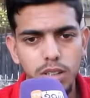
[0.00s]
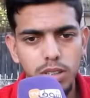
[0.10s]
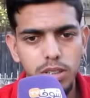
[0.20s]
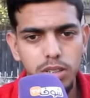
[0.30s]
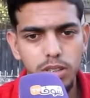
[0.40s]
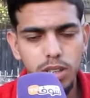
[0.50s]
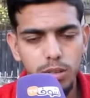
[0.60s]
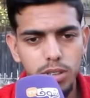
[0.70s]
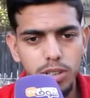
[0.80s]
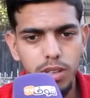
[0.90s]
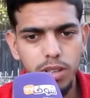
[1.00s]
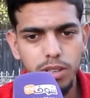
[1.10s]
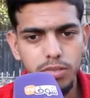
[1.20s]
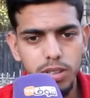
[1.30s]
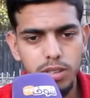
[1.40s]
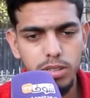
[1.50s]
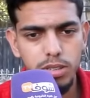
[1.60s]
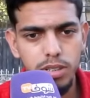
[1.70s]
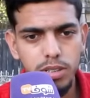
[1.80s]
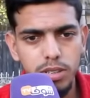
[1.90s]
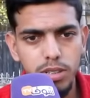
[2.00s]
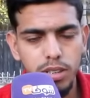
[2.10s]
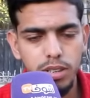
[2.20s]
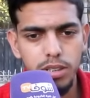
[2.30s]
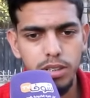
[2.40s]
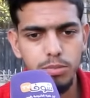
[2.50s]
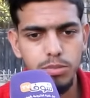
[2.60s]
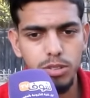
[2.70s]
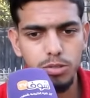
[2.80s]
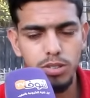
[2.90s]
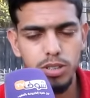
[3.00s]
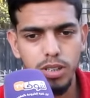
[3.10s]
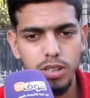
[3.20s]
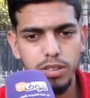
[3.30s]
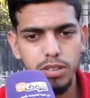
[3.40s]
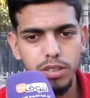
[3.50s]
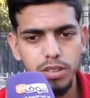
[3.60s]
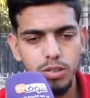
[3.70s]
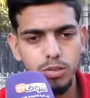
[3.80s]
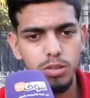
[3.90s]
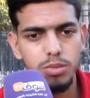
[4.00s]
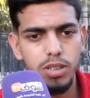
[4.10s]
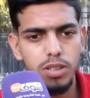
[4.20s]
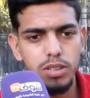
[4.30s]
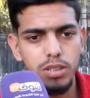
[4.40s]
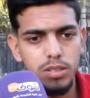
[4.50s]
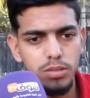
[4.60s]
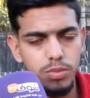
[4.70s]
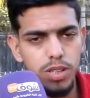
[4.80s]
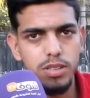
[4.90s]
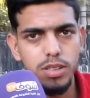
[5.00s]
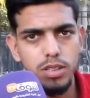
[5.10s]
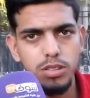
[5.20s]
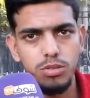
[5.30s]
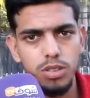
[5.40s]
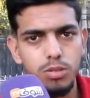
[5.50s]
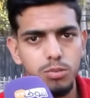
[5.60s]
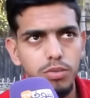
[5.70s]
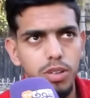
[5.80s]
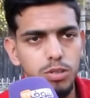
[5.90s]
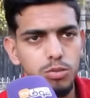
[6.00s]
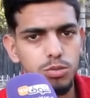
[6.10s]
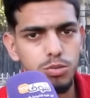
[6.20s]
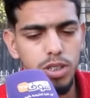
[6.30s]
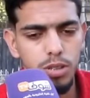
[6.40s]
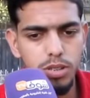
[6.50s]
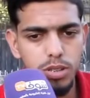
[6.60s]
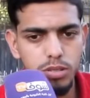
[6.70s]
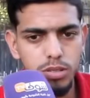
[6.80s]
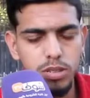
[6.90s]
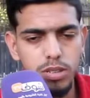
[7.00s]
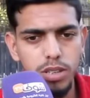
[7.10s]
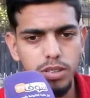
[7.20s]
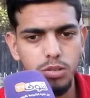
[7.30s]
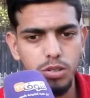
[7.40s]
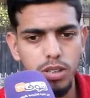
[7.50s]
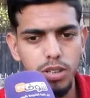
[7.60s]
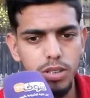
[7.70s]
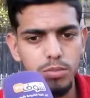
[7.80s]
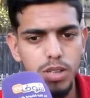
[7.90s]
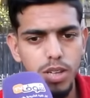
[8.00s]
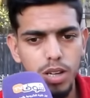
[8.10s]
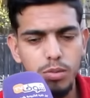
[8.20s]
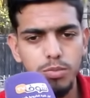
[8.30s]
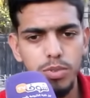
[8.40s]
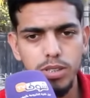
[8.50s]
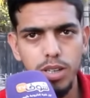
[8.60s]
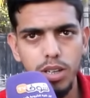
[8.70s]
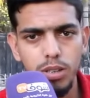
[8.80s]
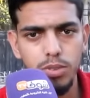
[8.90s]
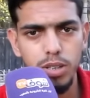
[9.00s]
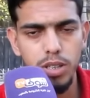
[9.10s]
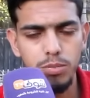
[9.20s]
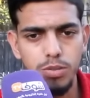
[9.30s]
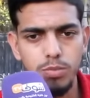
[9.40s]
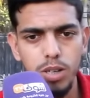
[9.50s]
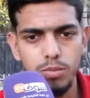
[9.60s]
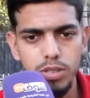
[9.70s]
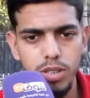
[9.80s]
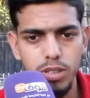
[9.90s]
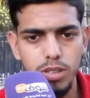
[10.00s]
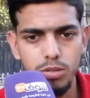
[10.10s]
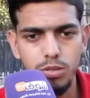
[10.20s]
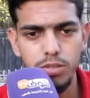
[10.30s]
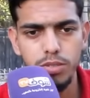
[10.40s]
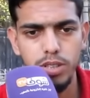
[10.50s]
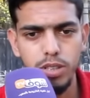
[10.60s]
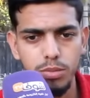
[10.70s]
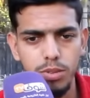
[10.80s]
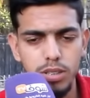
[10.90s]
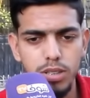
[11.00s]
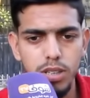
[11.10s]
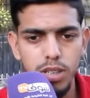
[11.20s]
آه، عبد اللطيف اخريف كان يعني الصديق ديالنا ملي كنا صغارين يعني كنا باقيين كتاكيس كنا كنلعبوا مع فريق نجم الشمال آه، يعني كره القدم قبل ما يلتحق باكاديميه محمد السادس ولا فتح الرباطي